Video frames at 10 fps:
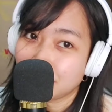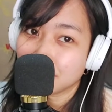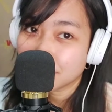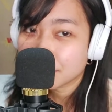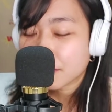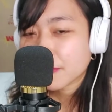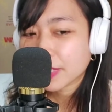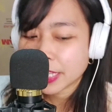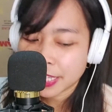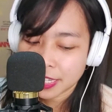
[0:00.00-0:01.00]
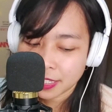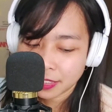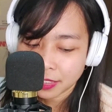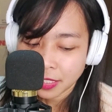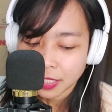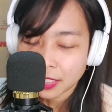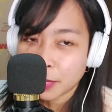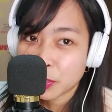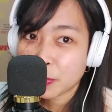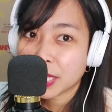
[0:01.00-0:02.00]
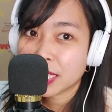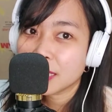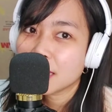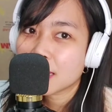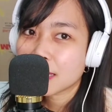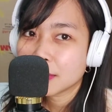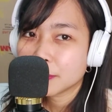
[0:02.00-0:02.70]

of it. Yan. Tapos may kiss.